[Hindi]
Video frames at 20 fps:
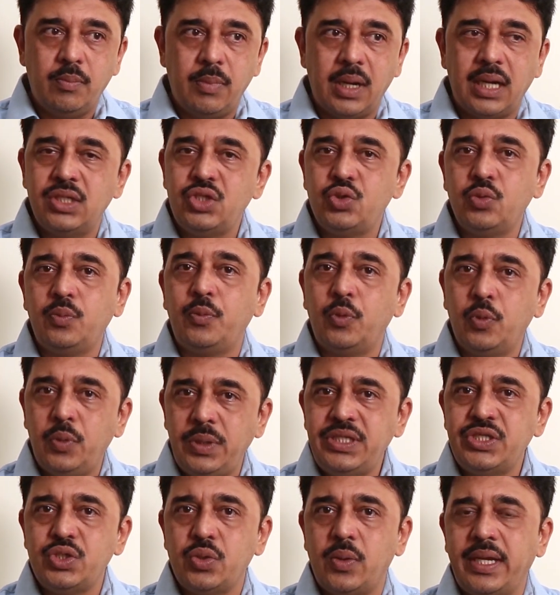बाजू
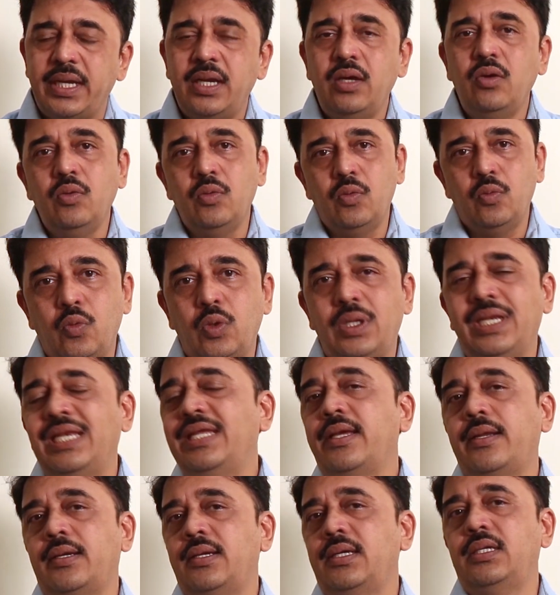पूरी जो है ना वो
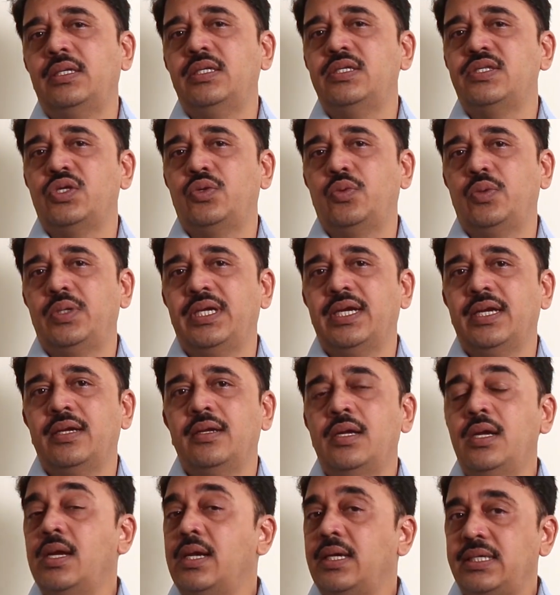क्लियर रखनी ज़रूरी
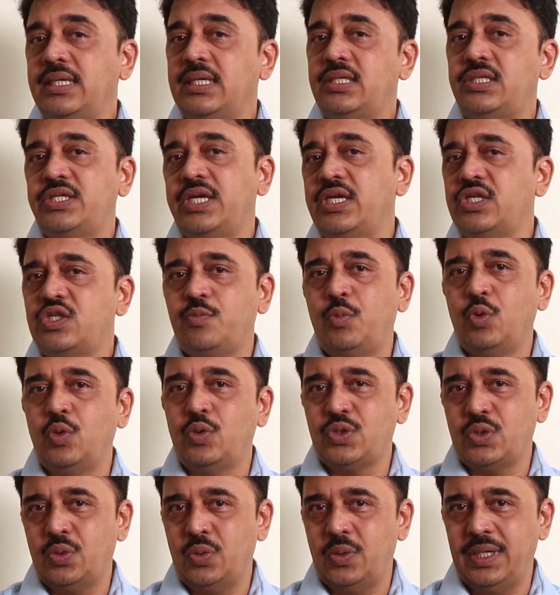है ये छह
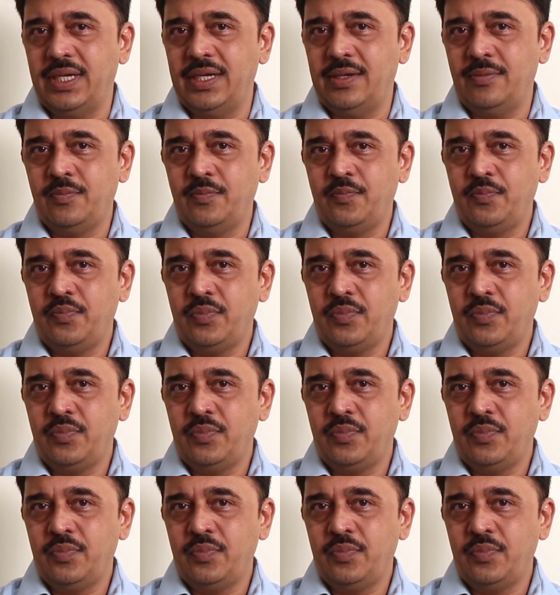स्पोक्स हो गए